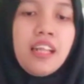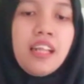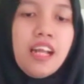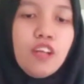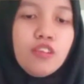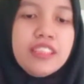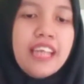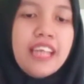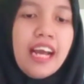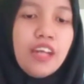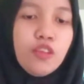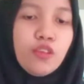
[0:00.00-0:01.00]
lalu
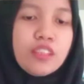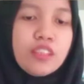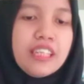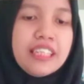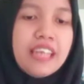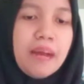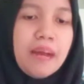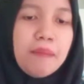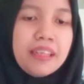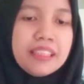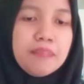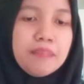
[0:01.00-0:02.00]
diaduk dan
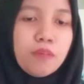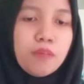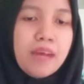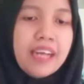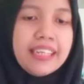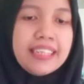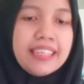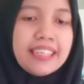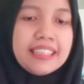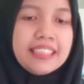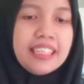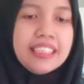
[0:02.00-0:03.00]
diamati perubahan yang
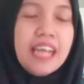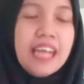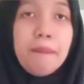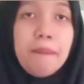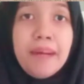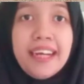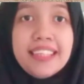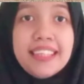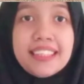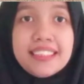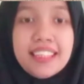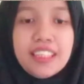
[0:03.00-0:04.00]
terjadi. Apakah
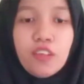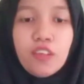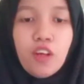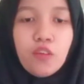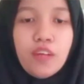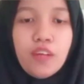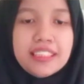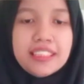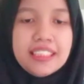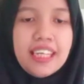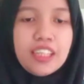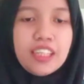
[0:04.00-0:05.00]
terjadi
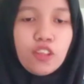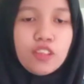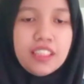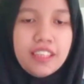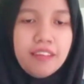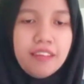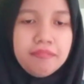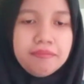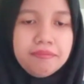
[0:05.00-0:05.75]
koagulasi atau tidak?